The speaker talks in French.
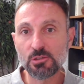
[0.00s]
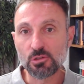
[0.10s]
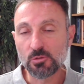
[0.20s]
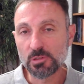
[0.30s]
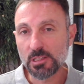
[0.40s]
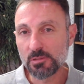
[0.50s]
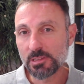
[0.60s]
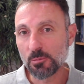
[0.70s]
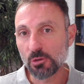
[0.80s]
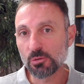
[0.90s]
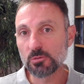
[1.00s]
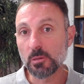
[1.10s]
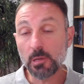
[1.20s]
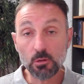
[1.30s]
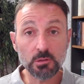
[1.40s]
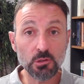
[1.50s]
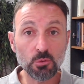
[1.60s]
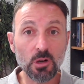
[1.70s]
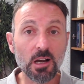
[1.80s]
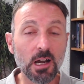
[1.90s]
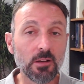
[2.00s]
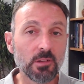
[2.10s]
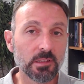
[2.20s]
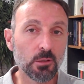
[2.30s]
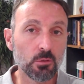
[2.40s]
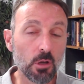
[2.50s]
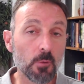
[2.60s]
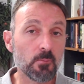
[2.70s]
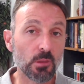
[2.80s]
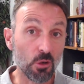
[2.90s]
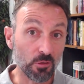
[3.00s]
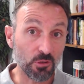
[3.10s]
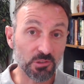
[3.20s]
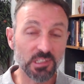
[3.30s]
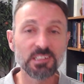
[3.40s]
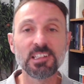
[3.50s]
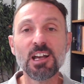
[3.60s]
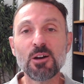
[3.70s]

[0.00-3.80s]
je vous invite à me retrouver mercredi soir à 21h française